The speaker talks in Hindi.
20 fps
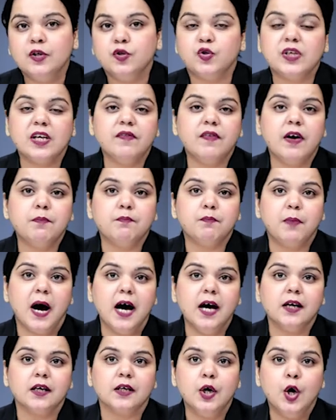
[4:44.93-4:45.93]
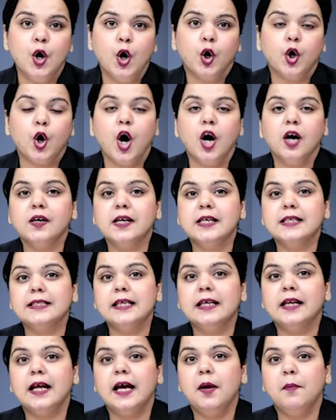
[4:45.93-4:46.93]
जीवन भर
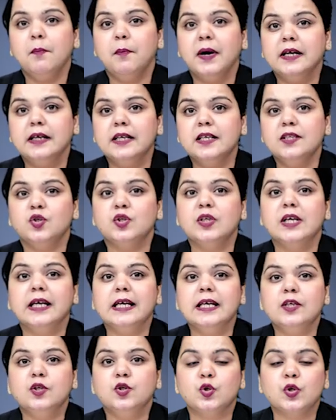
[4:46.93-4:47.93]
कांग्रेसी रहे पंडित जी की